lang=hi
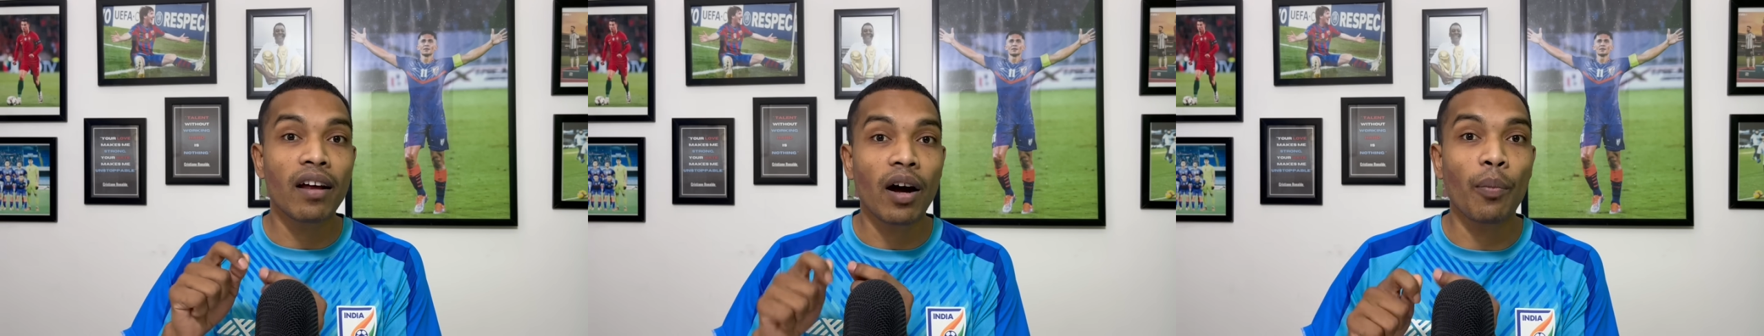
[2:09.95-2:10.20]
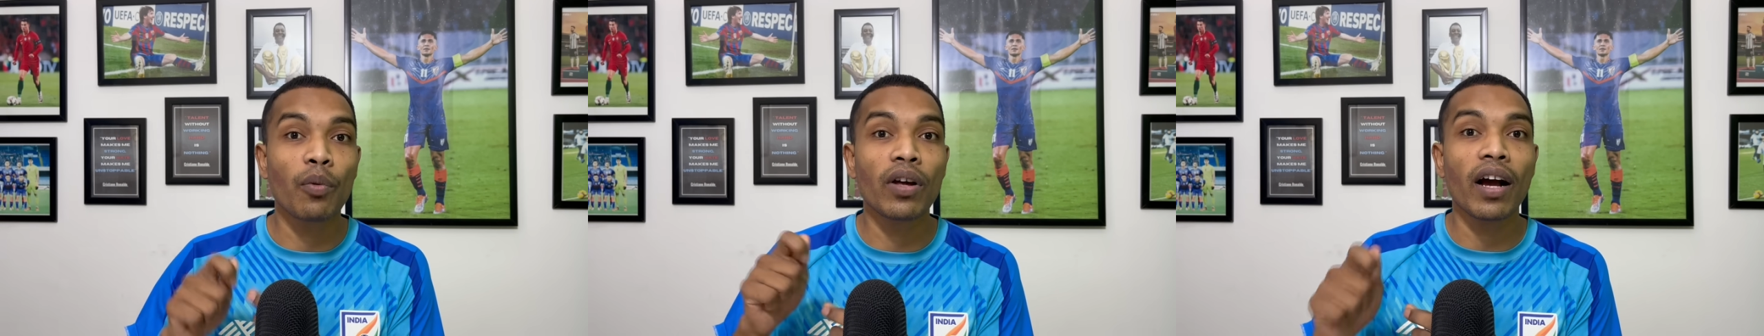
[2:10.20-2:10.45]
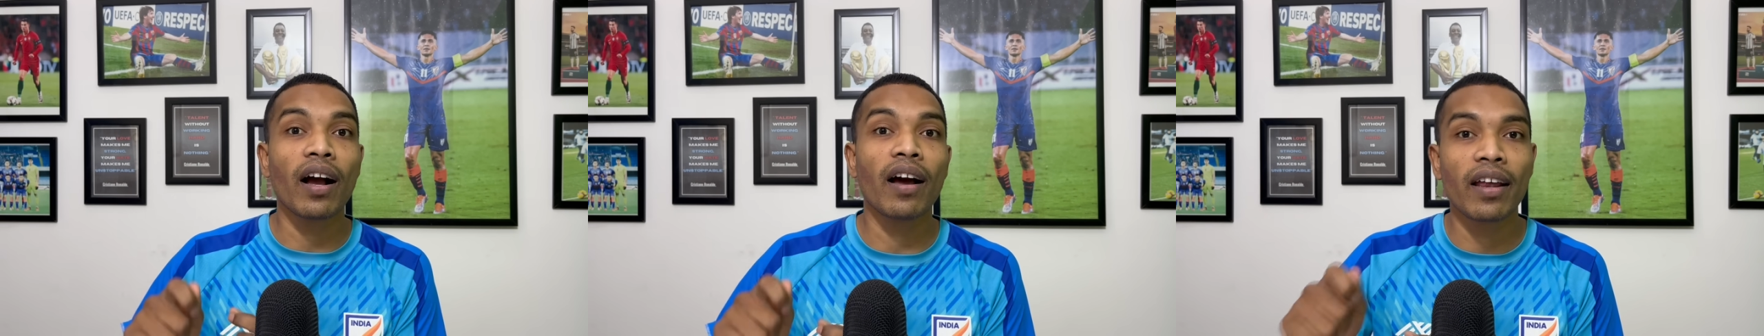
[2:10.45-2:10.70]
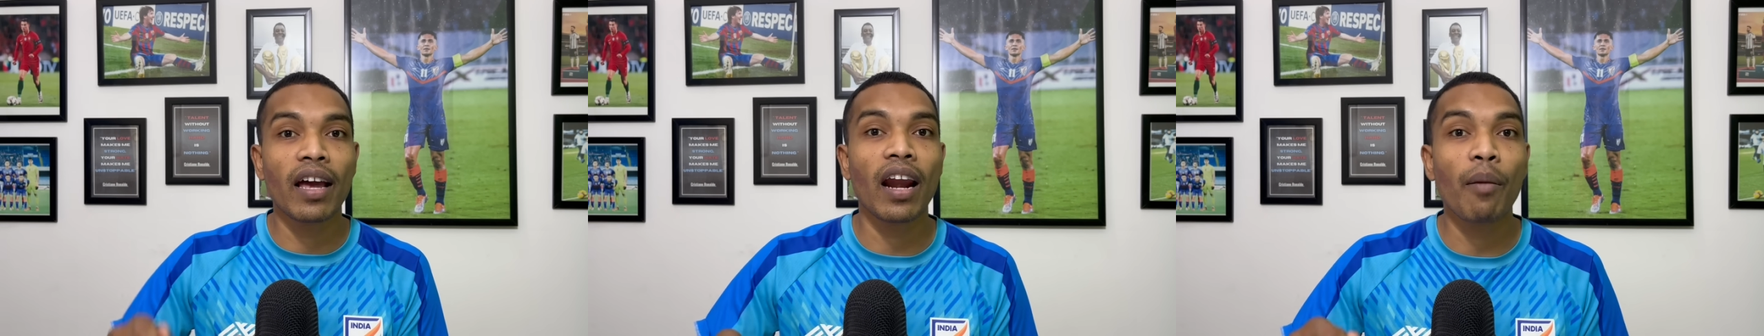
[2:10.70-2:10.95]
अपुया का
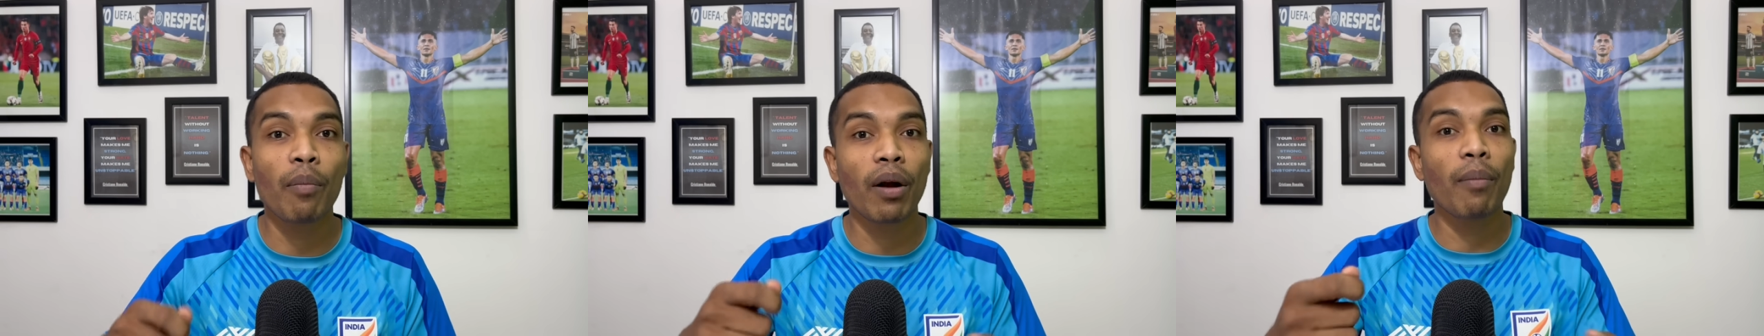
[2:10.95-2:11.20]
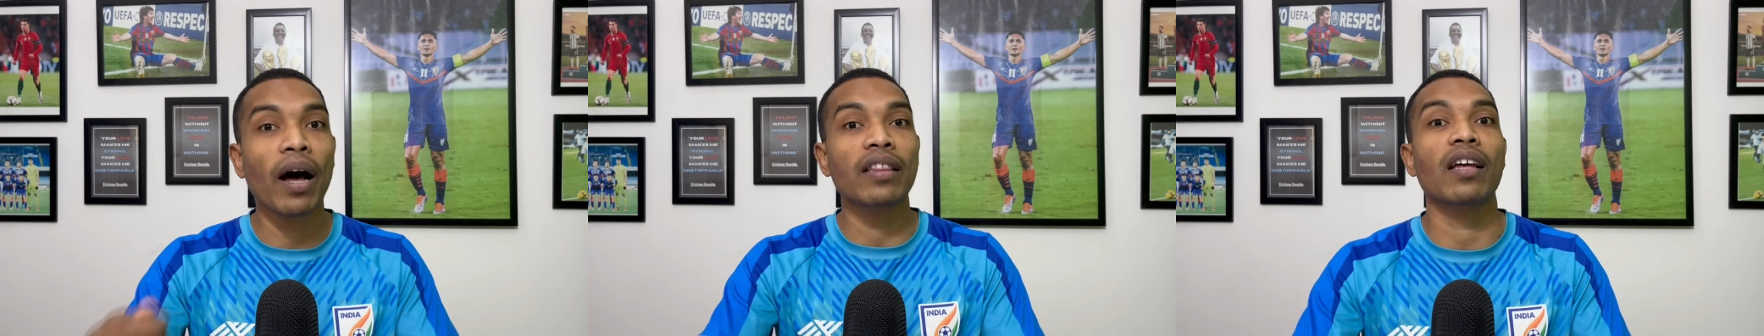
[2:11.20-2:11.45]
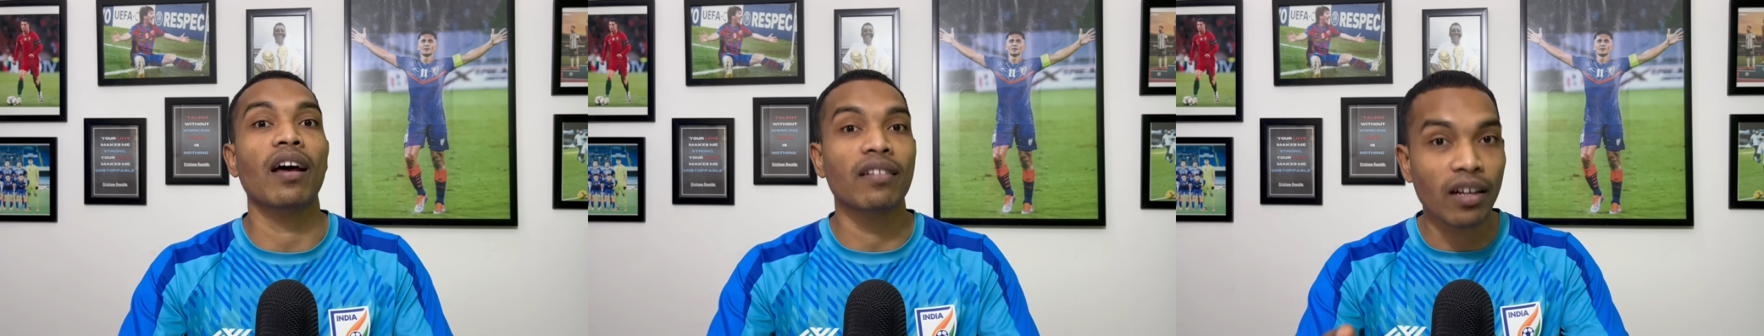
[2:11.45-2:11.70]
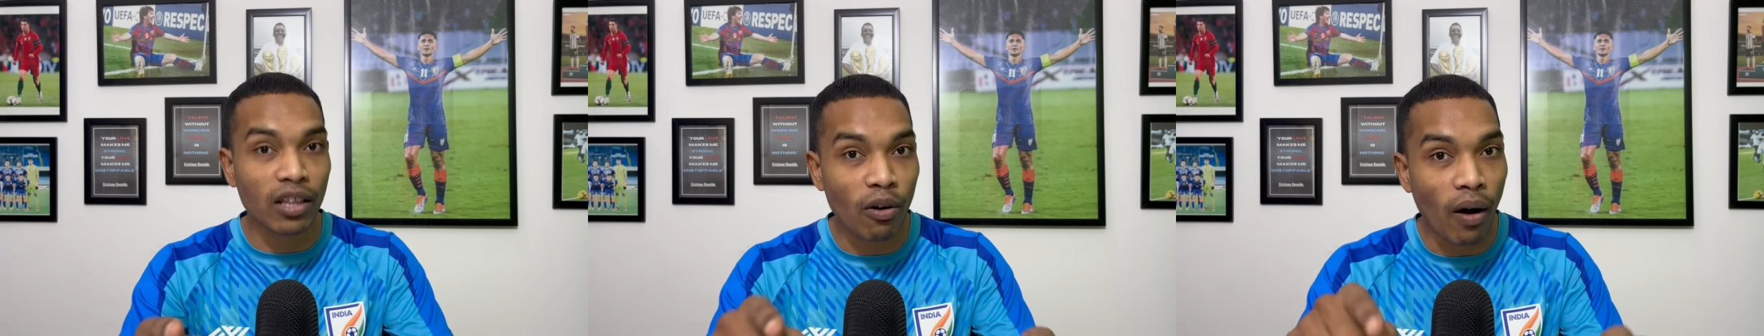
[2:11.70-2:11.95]
करियर आप बर्बाद कर
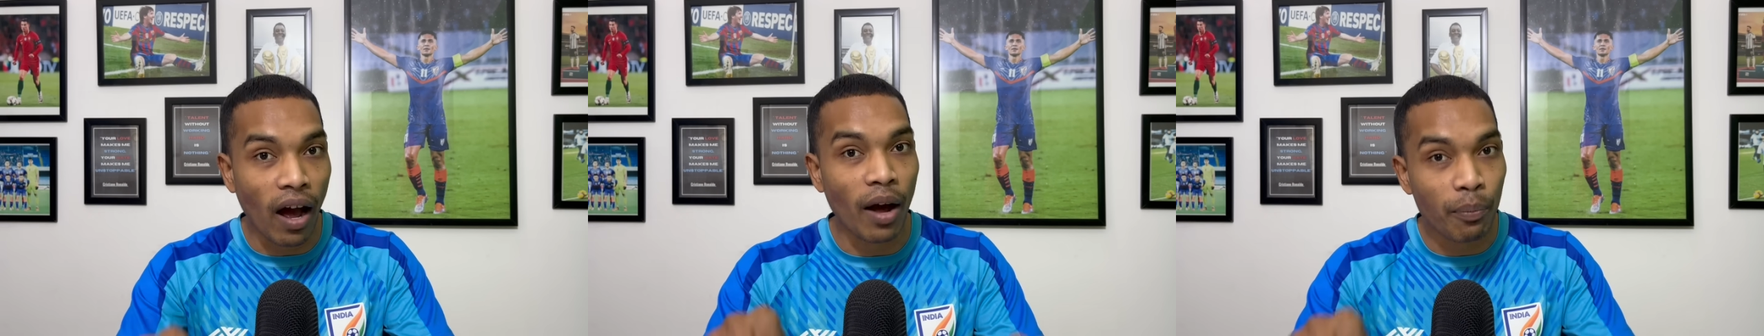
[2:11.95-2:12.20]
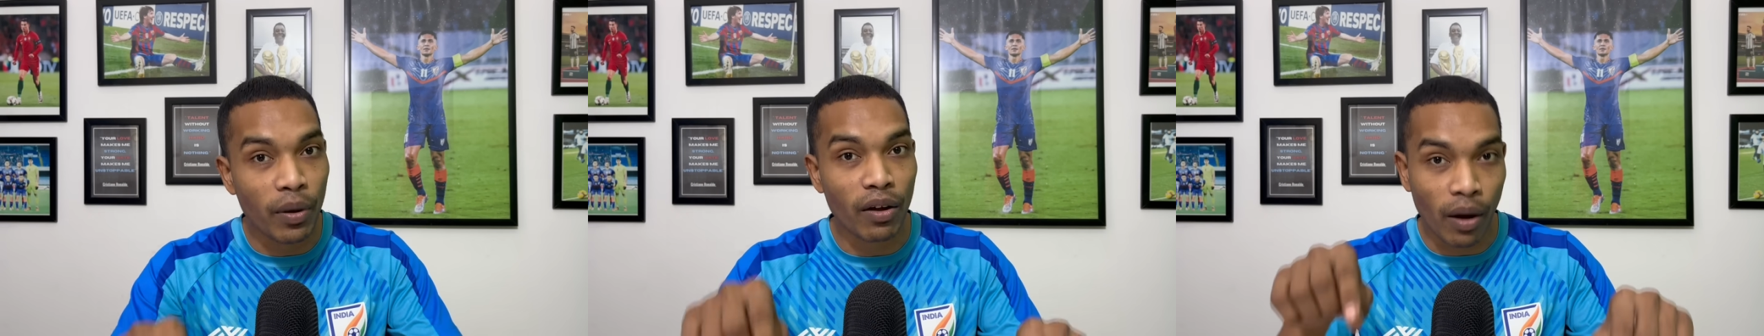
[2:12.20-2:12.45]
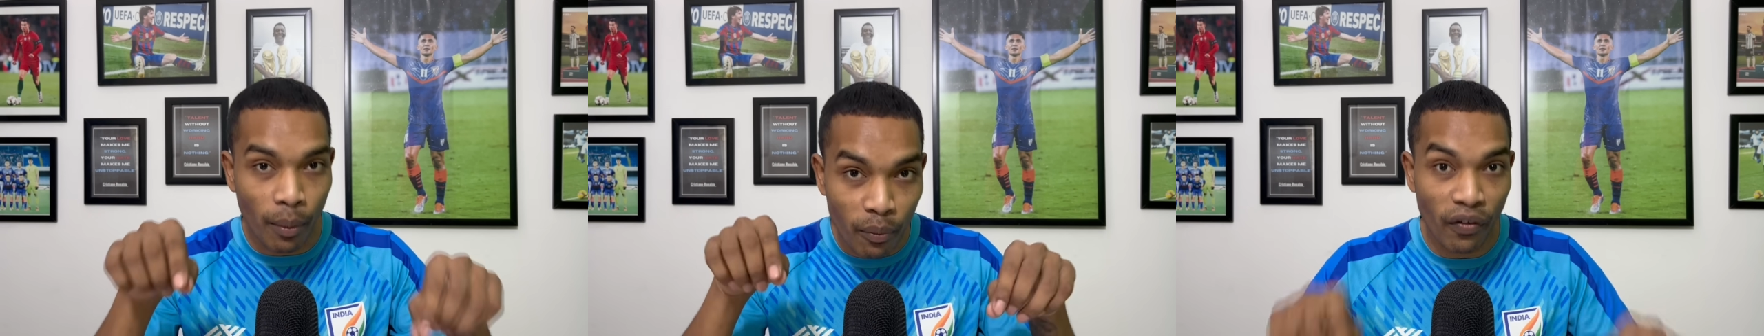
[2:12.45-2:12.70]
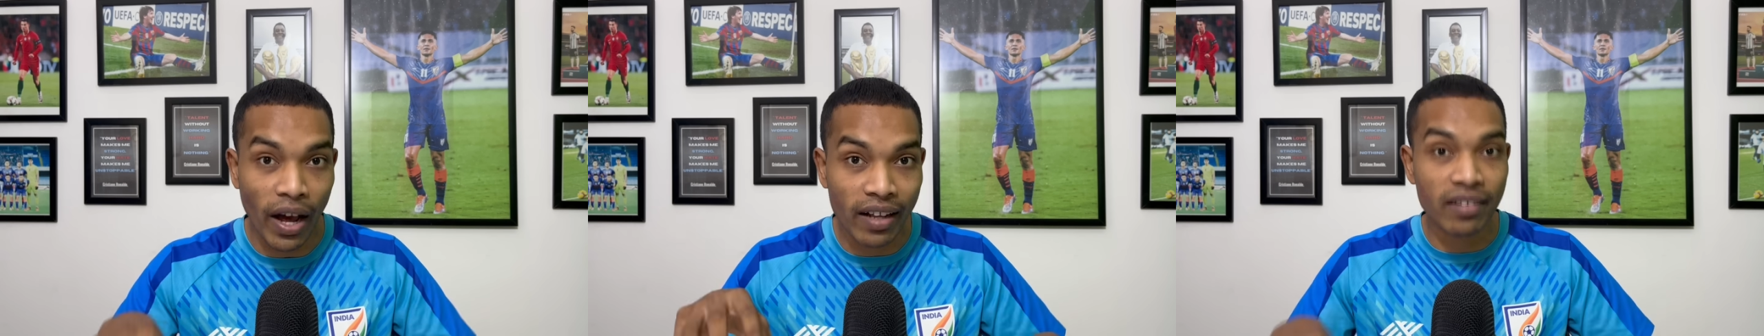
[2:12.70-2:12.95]
सकते हो आप ही हम
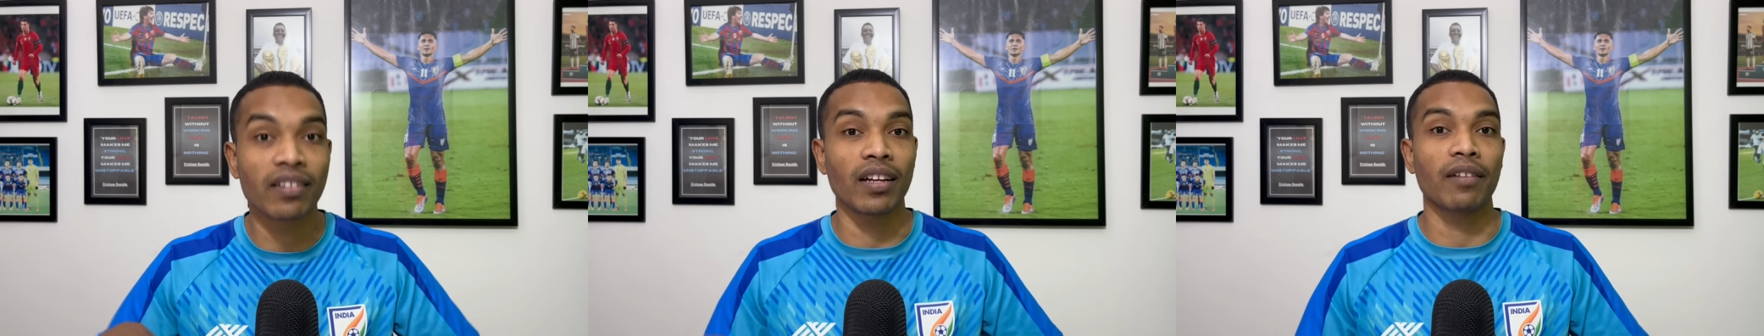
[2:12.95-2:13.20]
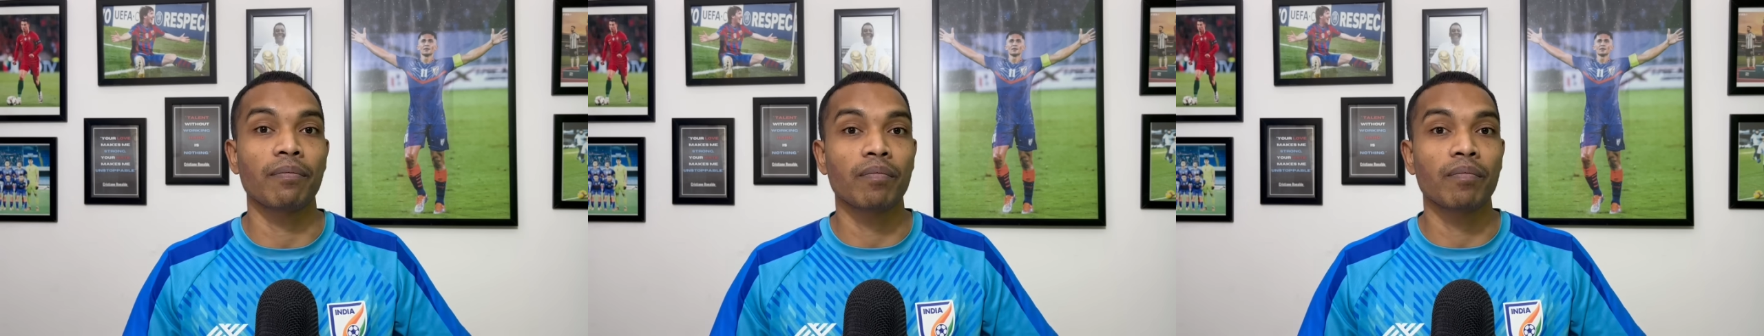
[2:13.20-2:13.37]
फैंस ही